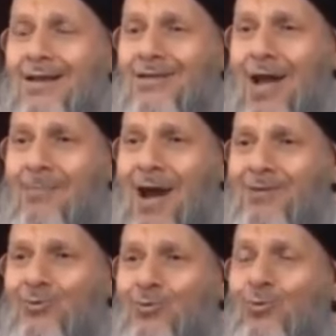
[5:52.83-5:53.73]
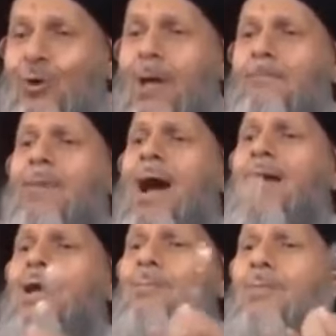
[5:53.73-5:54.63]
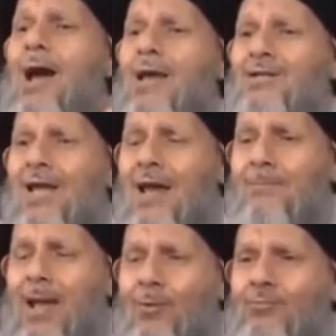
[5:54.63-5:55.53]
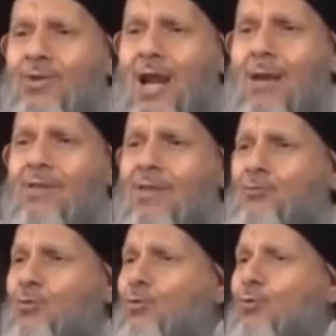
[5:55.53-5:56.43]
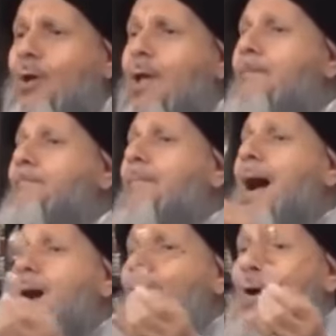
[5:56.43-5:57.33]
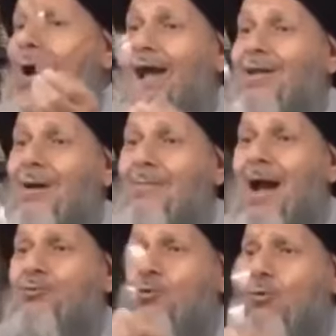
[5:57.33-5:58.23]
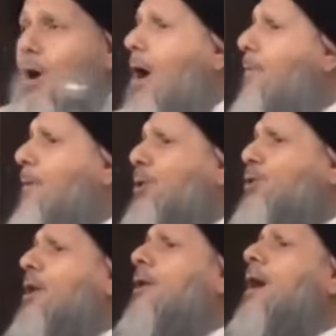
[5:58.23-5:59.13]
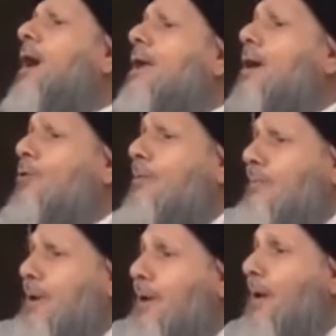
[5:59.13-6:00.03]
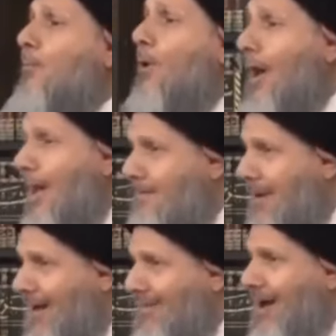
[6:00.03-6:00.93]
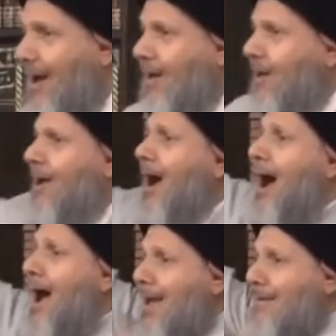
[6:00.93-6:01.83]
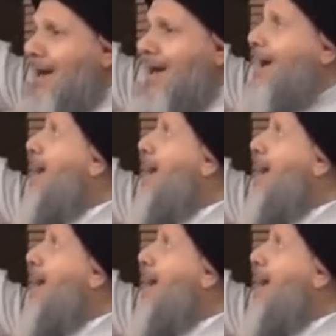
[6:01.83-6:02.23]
كتاباته ما هي ما هي من هم تلامذته ما هو خدماته ابدا لا يهم مهم ماذا قائمه